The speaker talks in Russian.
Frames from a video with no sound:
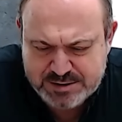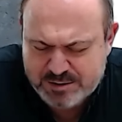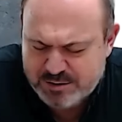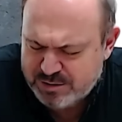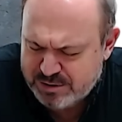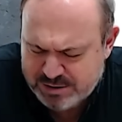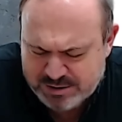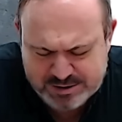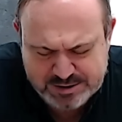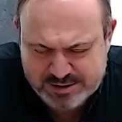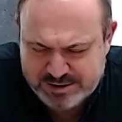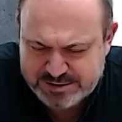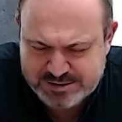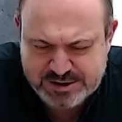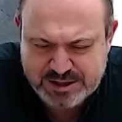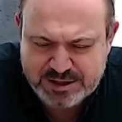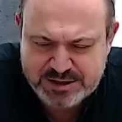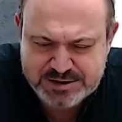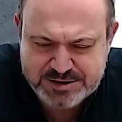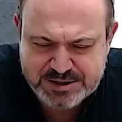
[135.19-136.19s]
э,
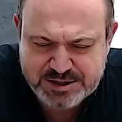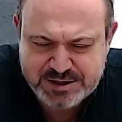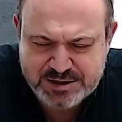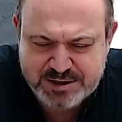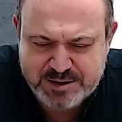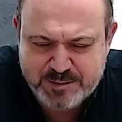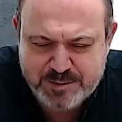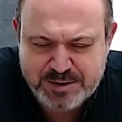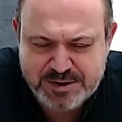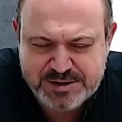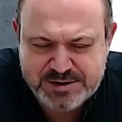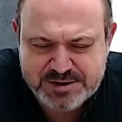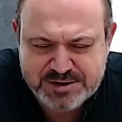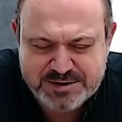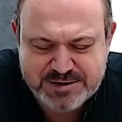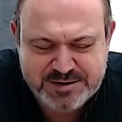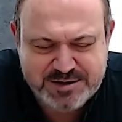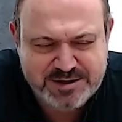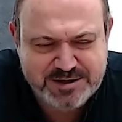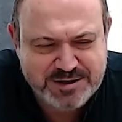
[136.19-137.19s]
сталинских репрессий.
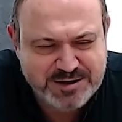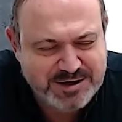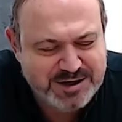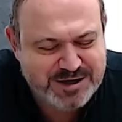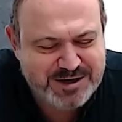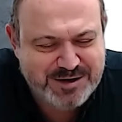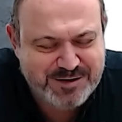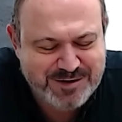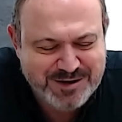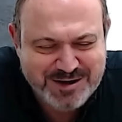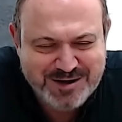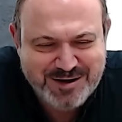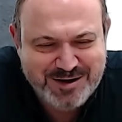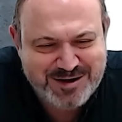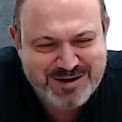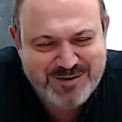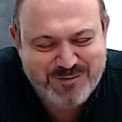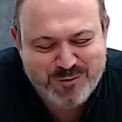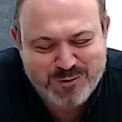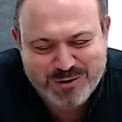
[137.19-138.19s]

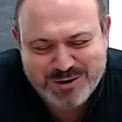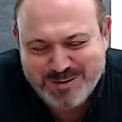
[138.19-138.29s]
Оговорка